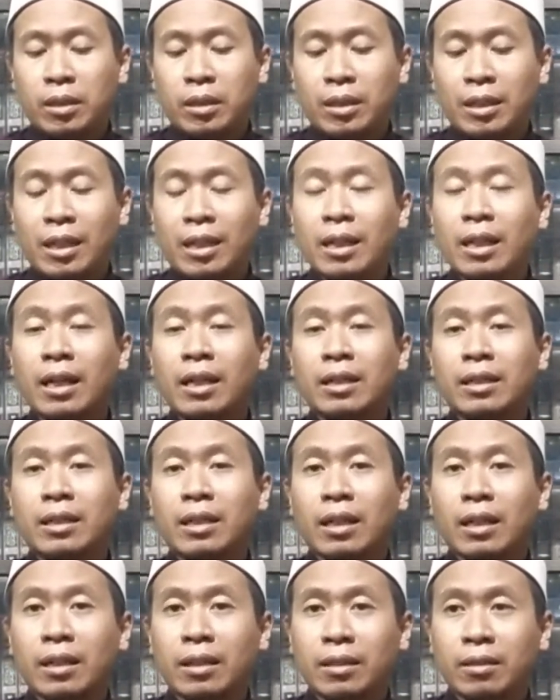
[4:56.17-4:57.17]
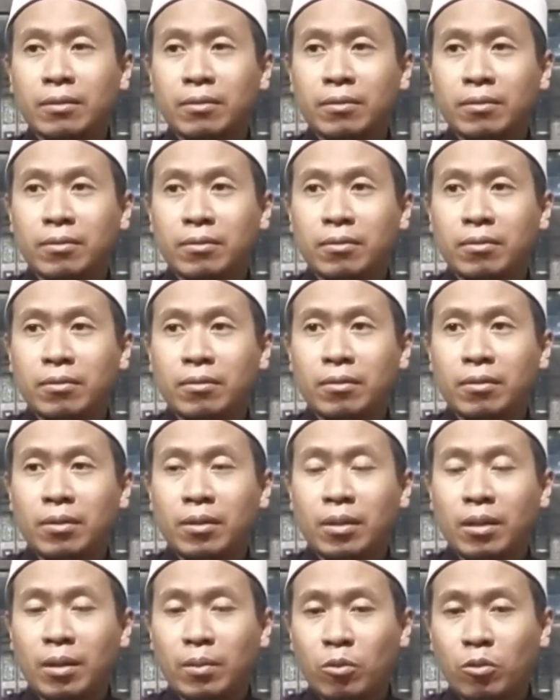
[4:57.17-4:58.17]
yang langka
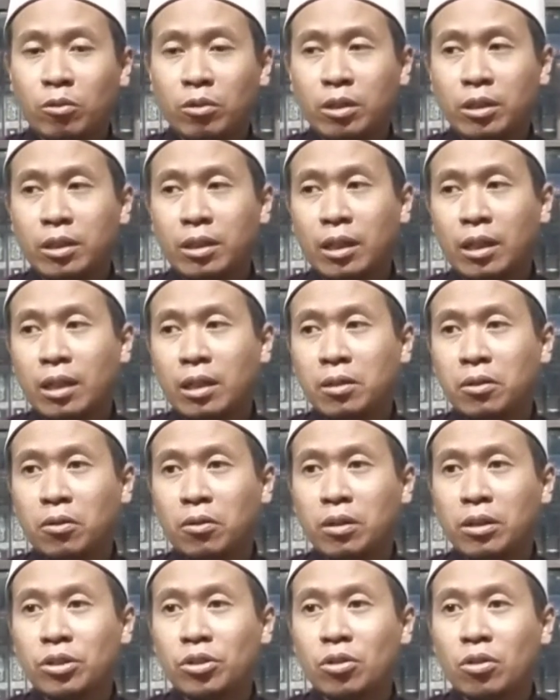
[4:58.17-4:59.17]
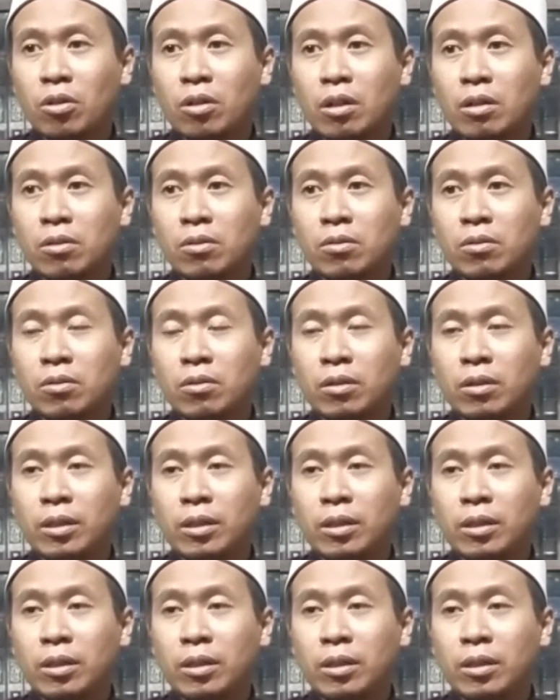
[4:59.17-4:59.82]
namun dikarang oleh seorang